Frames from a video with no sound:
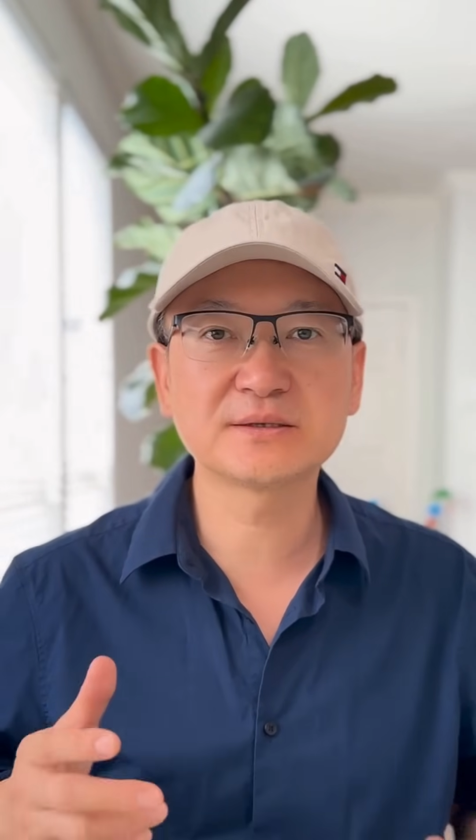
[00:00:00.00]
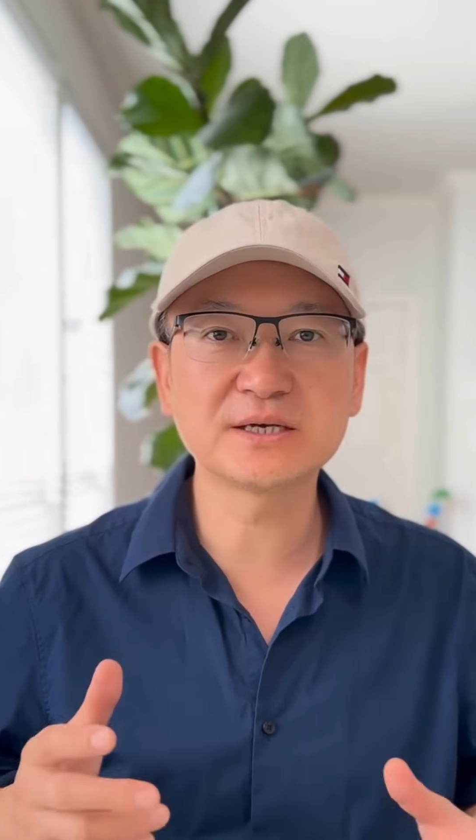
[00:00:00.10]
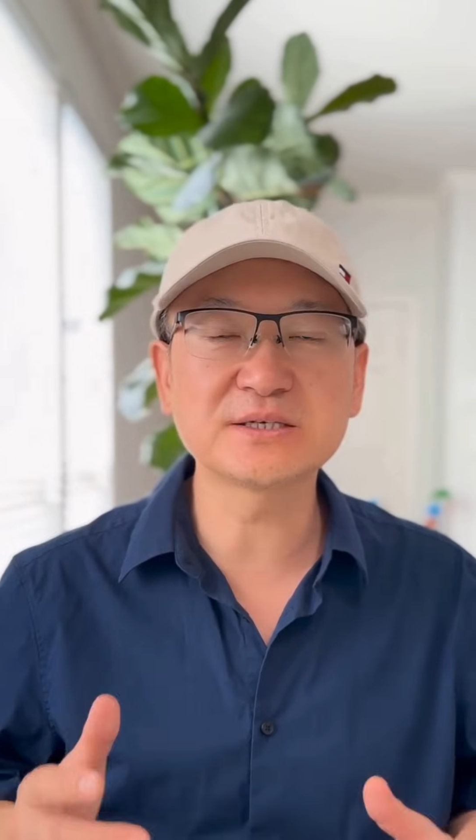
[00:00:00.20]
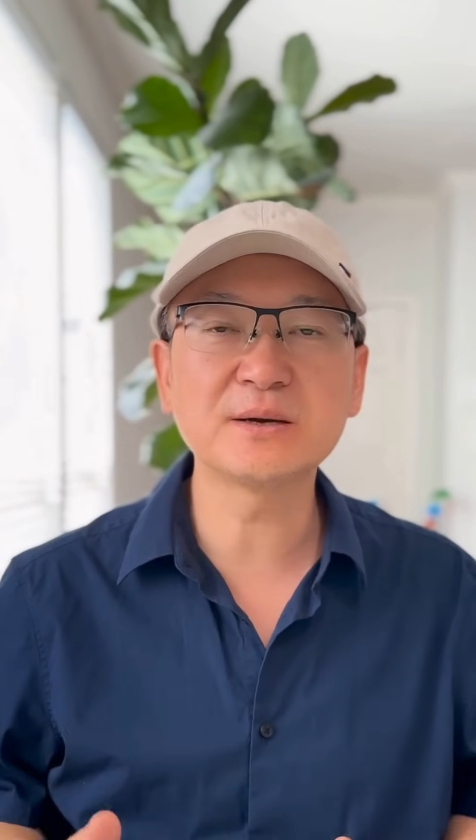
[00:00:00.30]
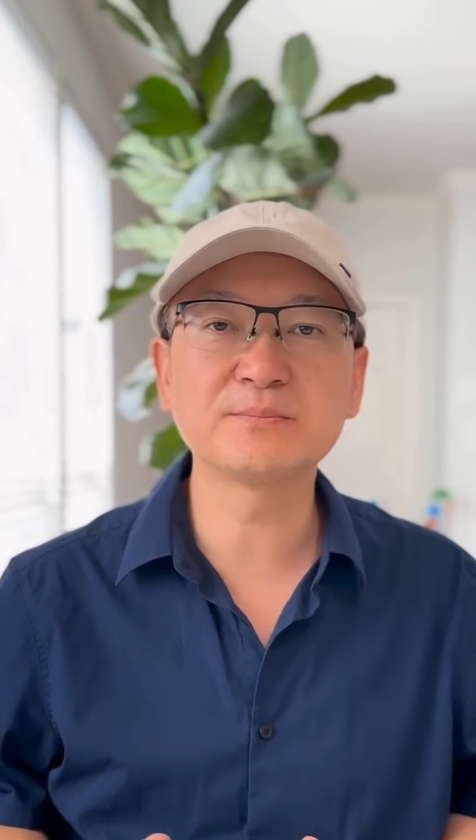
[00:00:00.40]

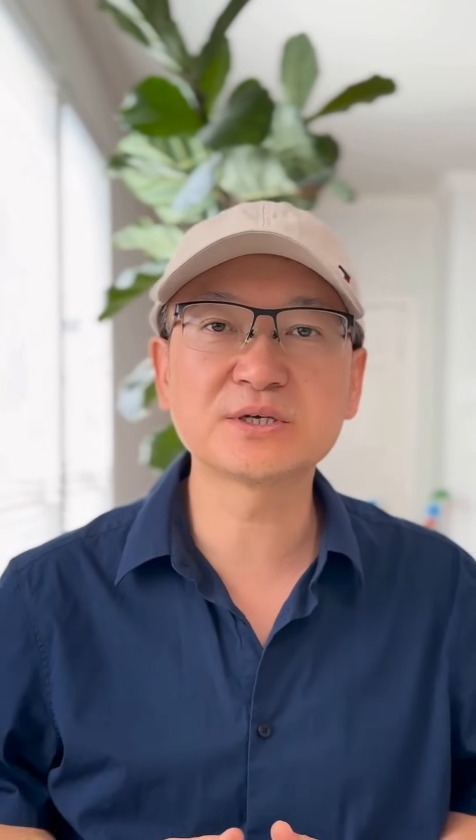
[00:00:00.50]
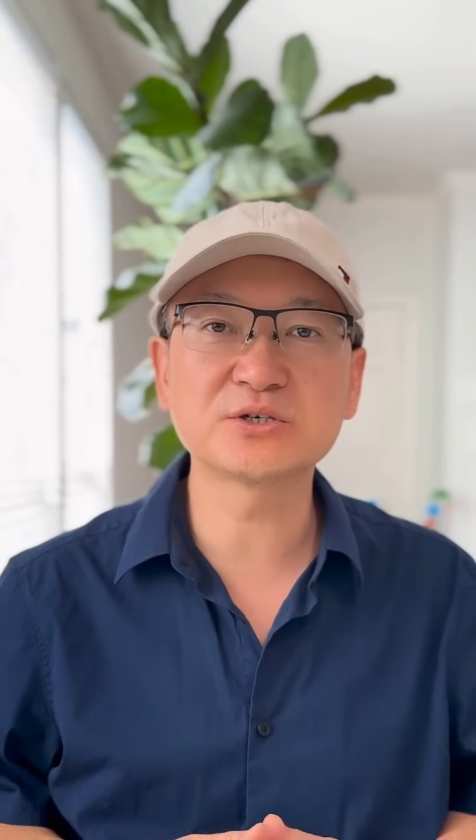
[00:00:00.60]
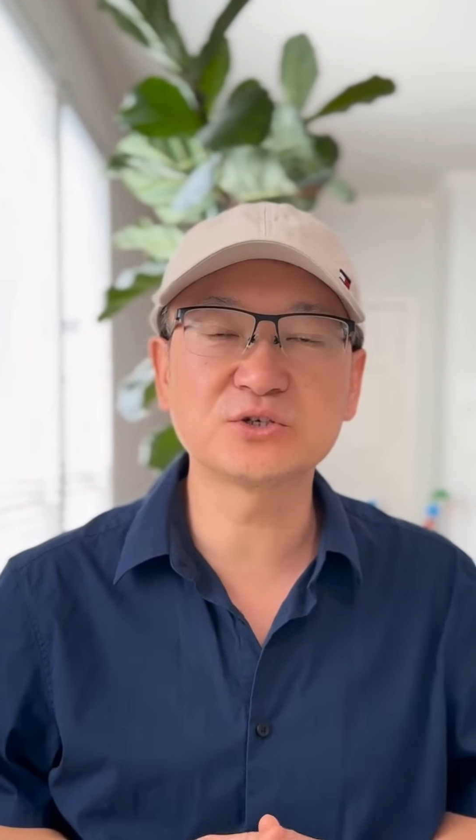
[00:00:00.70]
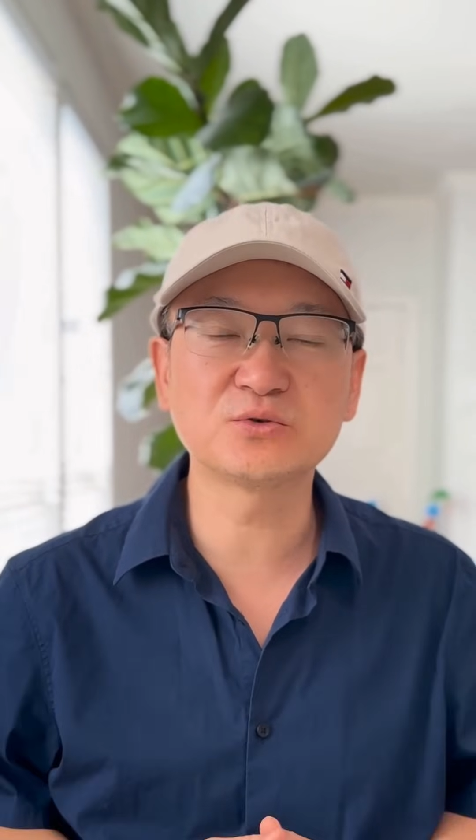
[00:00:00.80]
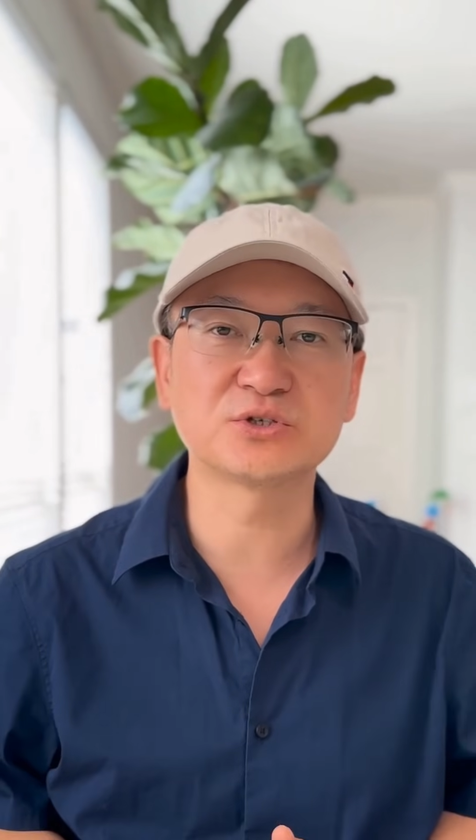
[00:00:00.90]
那相比
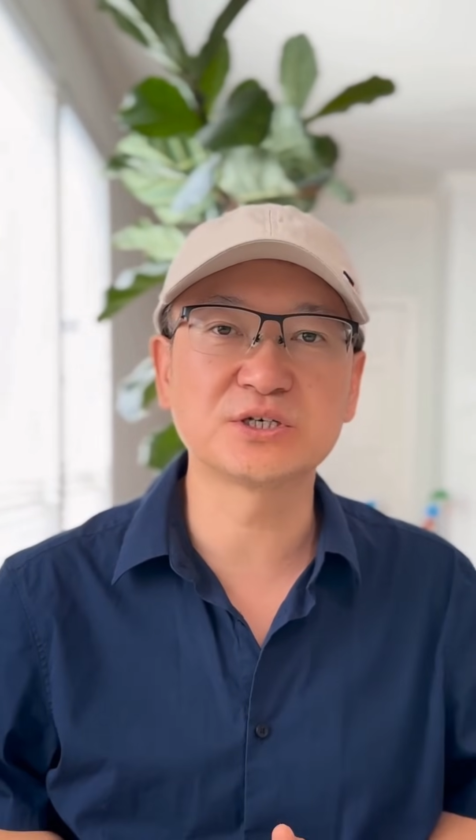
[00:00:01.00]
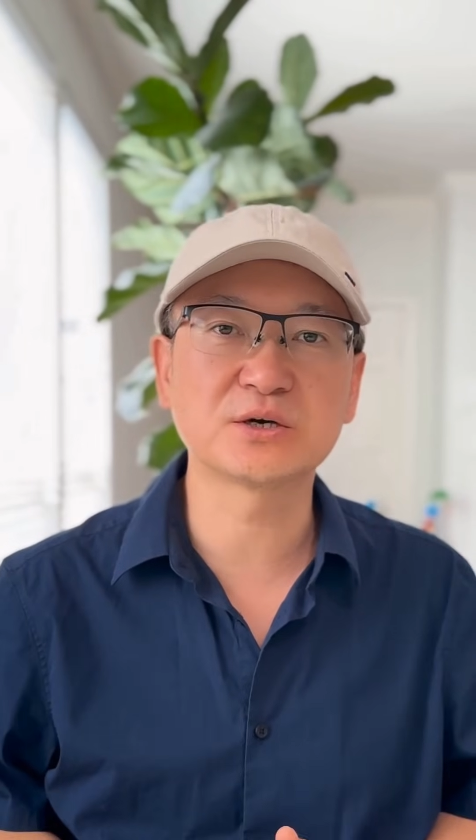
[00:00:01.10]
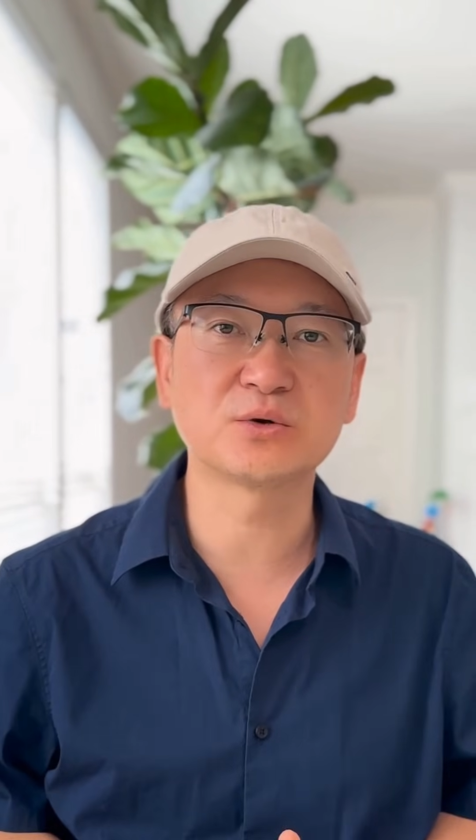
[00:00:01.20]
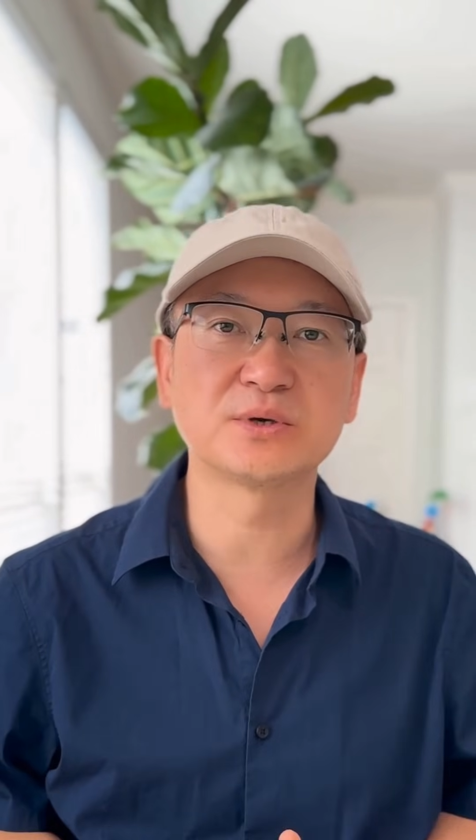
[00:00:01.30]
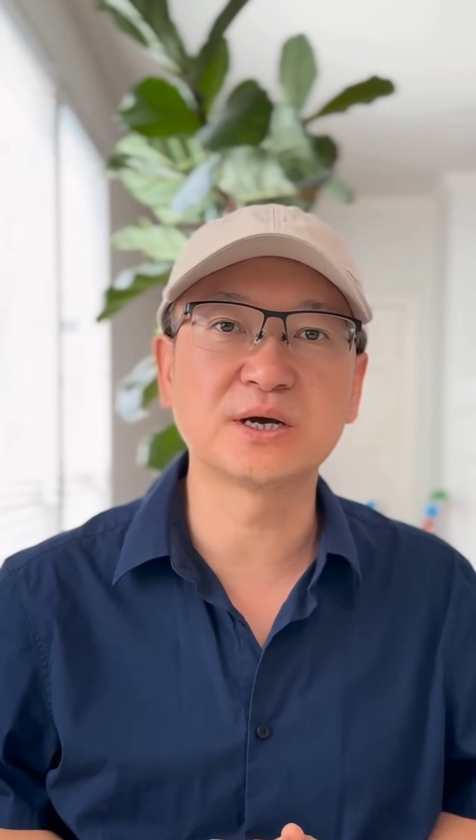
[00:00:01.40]
植物型的
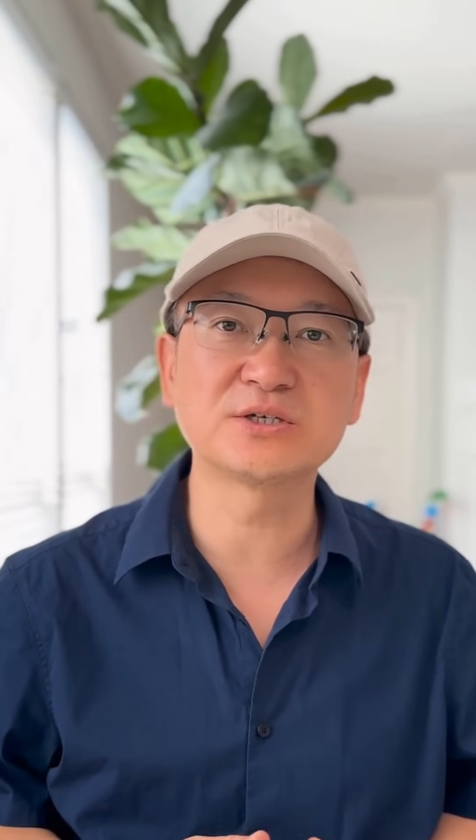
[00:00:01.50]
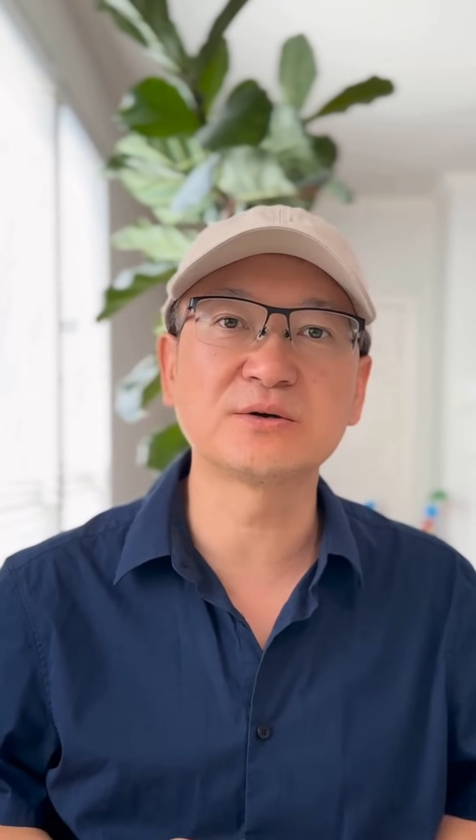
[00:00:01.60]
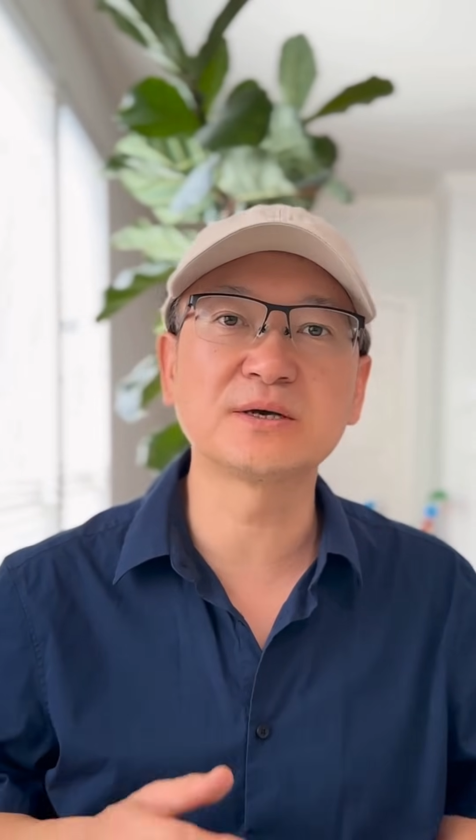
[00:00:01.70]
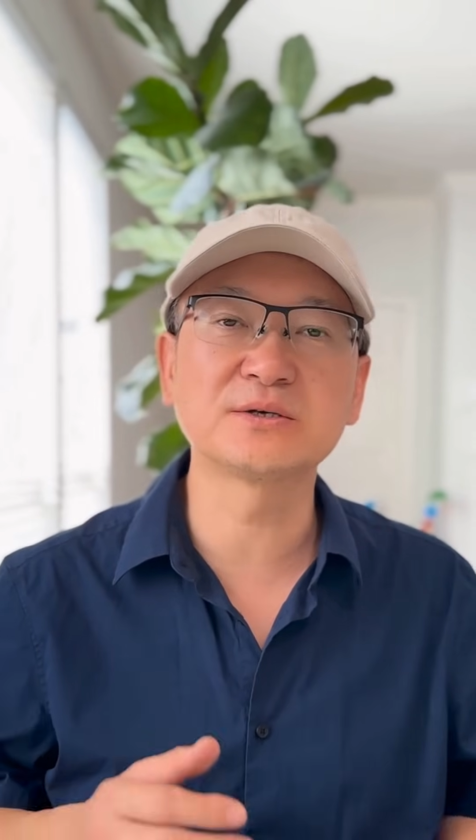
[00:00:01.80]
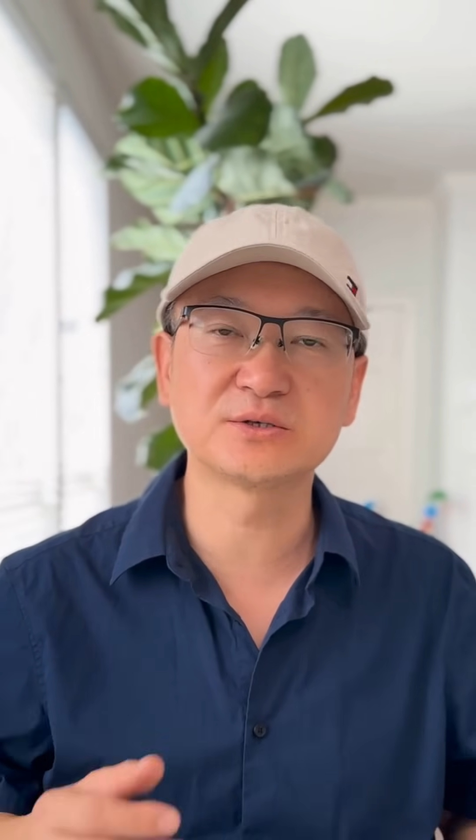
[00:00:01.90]
欧米伽脂
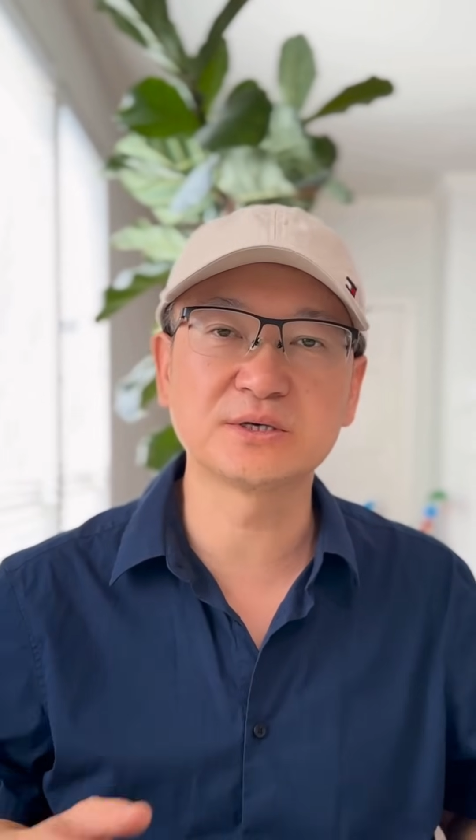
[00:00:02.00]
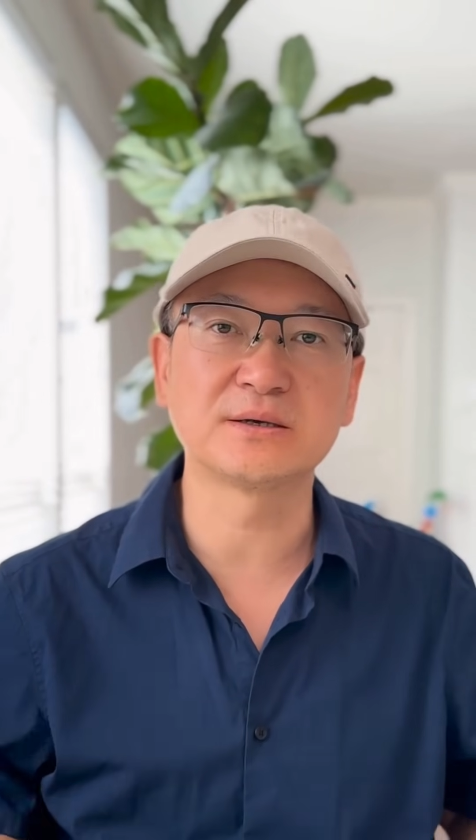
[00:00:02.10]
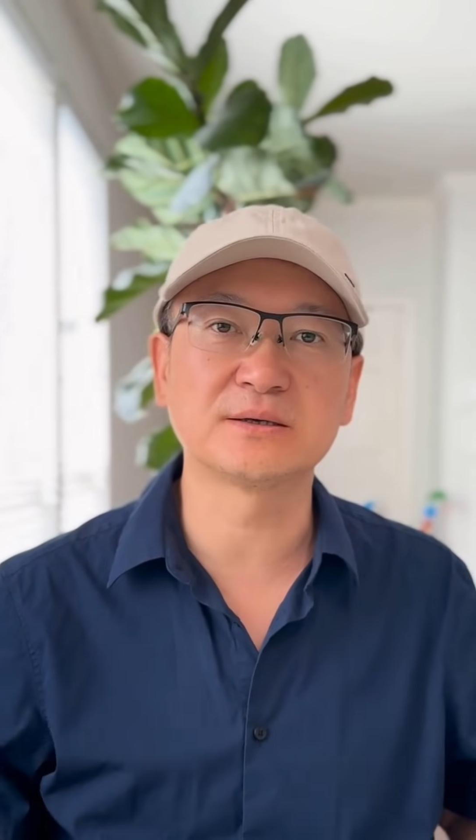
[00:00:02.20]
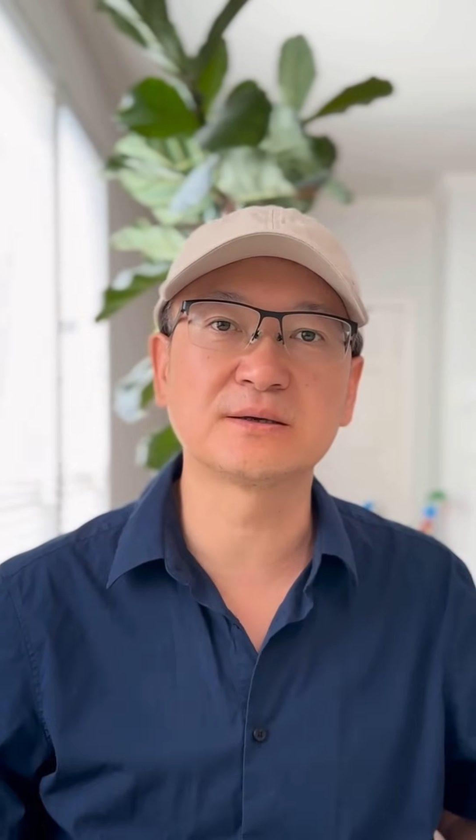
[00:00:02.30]
肪酸，